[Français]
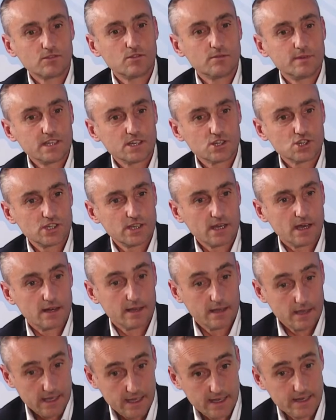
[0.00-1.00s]
de manière générale
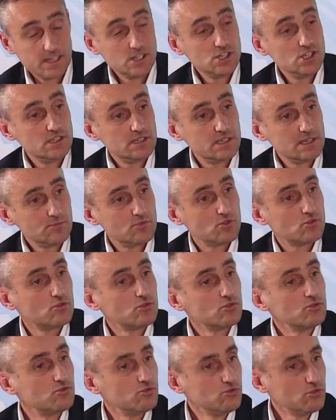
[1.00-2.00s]
et légitime
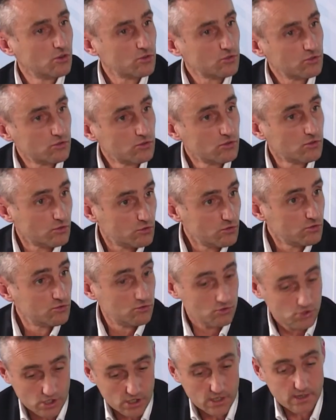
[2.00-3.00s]
autour de le
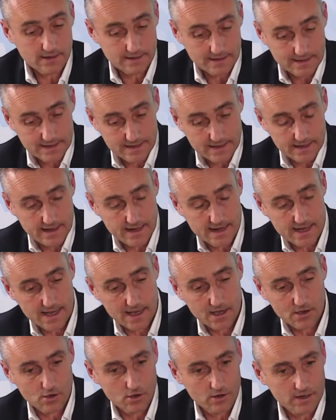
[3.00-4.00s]
sujet,
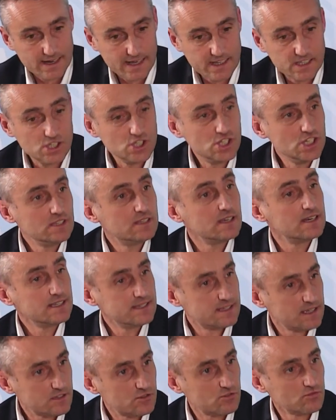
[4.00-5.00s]
euh, la,
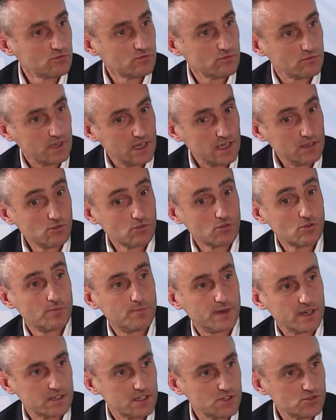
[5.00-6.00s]
digitalisation et donc le
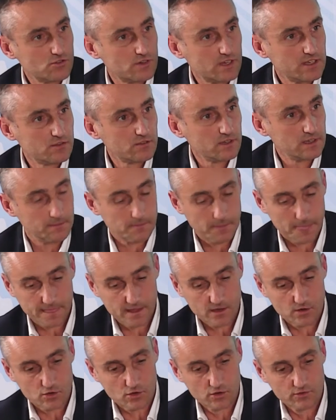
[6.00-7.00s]
partage de la donnée. Et
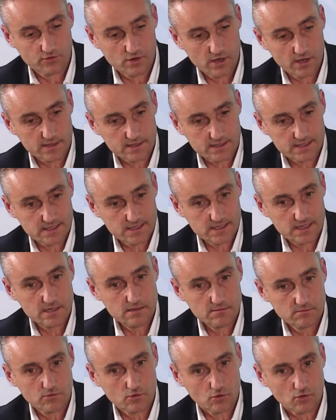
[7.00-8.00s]
encore une fois, si
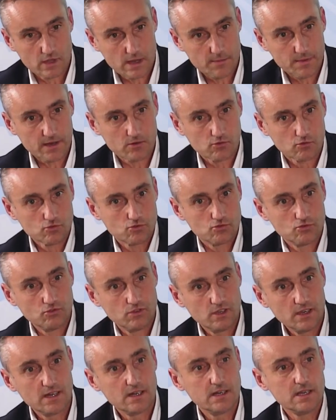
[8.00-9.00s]
on n'a pas conçu
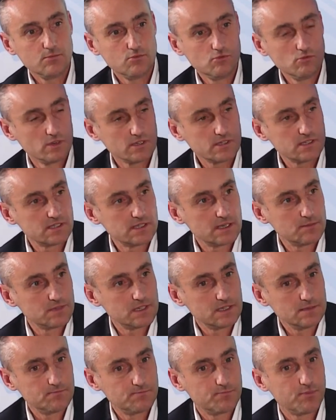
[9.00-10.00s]
dès le début un système
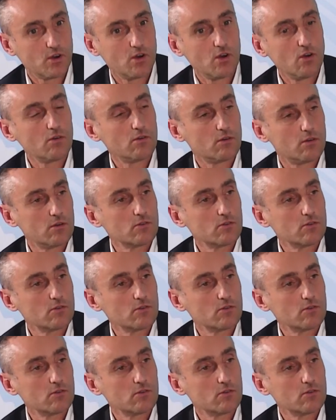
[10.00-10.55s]
qui prend en